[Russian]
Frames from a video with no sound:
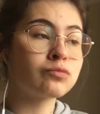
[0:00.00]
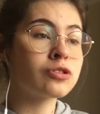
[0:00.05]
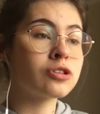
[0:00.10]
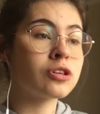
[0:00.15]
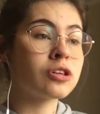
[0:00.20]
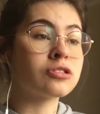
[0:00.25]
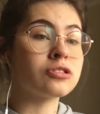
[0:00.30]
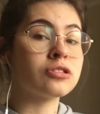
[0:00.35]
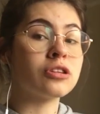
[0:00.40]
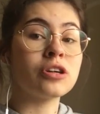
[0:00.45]

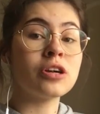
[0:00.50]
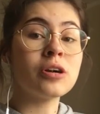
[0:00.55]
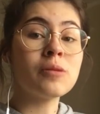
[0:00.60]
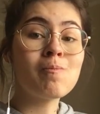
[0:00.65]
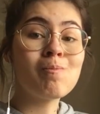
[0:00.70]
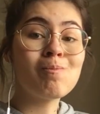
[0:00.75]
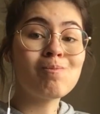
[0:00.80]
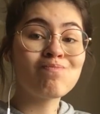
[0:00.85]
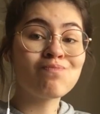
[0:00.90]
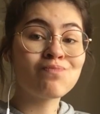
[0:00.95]
Сейчас
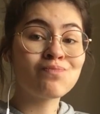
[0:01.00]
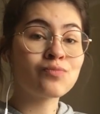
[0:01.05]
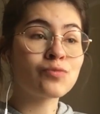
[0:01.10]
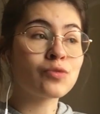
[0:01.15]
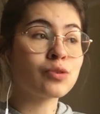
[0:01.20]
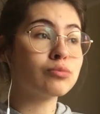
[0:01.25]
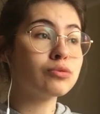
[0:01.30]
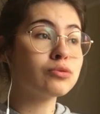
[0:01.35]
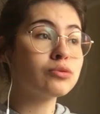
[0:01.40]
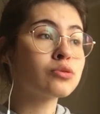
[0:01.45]
даем
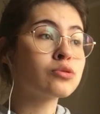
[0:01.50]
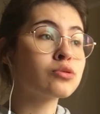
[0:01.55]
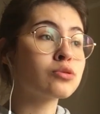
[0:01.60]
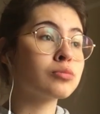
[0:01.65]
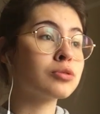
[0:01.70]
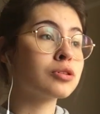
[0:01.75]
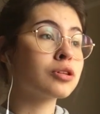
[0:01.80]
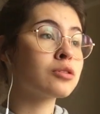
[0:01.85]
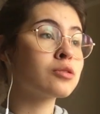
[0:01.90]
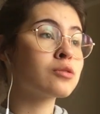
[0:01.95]
не буду
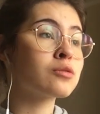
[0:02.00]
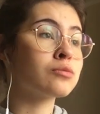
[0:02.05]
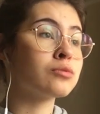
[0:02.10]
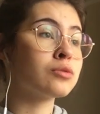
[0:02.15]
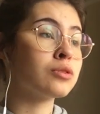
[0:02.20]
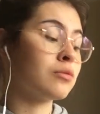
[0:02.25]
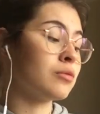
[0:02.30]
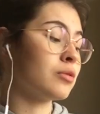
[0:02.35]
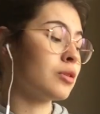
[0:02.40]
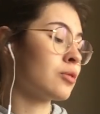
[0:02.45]
собираться в
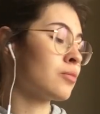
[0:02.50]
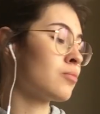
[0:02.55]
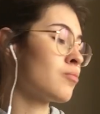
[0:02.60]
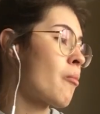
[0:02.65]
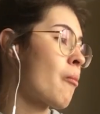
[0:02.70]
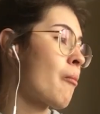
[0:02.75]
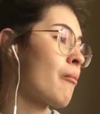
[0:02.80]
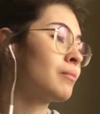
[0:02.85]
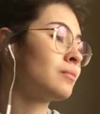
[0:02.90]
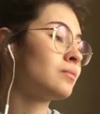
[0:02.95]
универ.
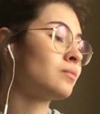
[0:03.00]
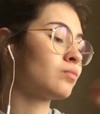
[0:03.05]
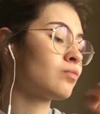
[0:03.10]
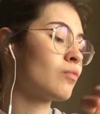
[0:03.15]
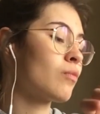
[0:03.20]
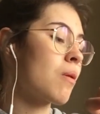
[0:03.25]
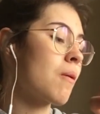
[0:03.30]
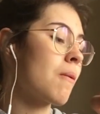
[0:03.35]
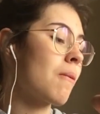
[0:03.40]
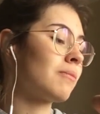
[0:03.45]

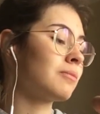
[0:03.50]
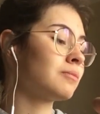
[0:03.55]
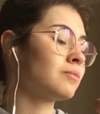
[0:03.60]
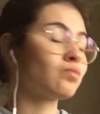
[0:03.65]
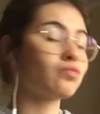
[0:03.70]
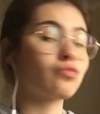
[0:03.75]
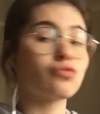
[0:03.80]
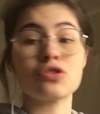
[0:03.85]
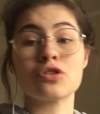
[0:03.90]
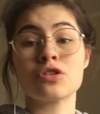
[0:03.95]

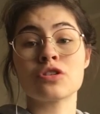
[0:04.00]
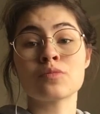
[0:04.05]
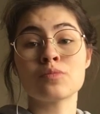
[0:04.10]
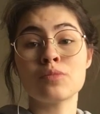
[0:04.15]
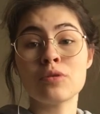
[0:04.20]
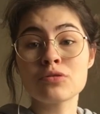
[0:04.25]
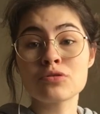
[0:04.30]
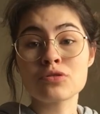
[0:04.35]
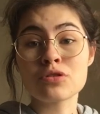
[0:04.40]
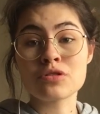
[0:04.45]
Через
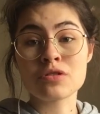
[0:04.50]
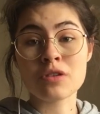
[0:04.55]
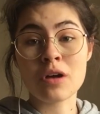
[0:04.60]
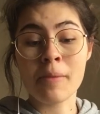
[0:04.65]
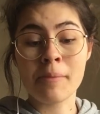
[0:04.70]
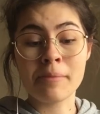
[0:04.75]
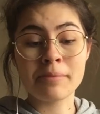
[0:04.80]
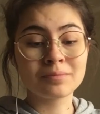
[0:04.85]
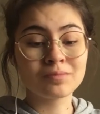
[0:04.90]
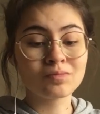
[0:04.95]

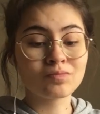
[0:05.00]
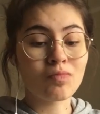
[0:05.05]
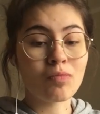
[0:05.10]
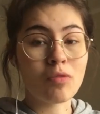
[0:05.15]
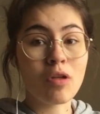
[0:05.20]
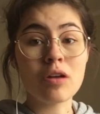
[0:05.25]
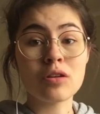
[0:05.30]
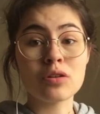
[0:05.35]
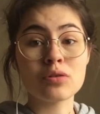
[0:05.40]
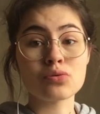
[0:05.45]
полчаса
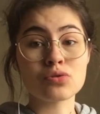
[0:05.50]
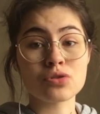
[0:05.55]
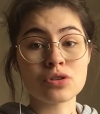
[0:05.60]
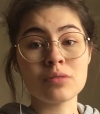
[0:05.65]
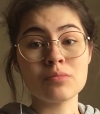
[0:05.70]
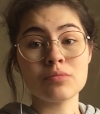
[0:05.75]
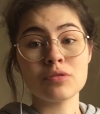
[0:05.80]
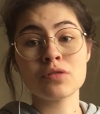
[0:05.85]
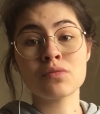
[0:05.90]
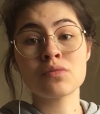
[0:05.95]
надо
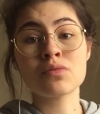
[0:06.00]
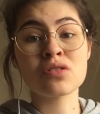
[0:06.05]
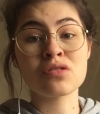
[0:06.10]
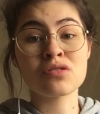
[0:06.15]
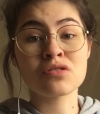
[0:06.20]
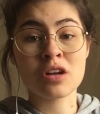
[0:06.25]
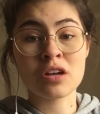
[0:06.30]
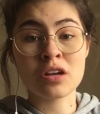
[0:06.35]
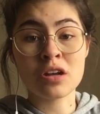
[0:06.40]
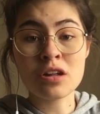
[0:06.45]
уже быть в
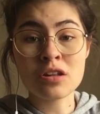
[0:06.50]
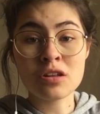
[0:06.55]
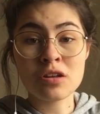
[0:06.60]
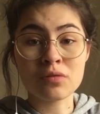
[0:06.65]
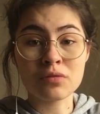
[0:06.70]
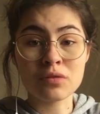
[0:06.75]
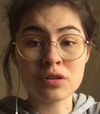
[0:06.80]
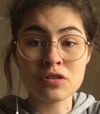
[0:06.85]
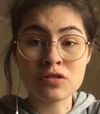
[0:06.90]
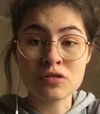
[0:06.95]
состоянии
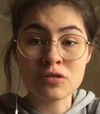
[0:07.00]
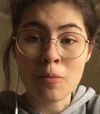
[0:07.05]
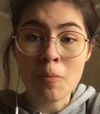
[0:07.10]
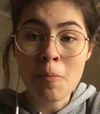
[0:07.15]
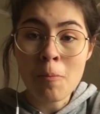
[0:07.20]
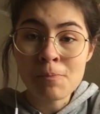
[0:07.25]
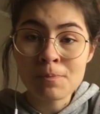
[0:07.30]
выйти.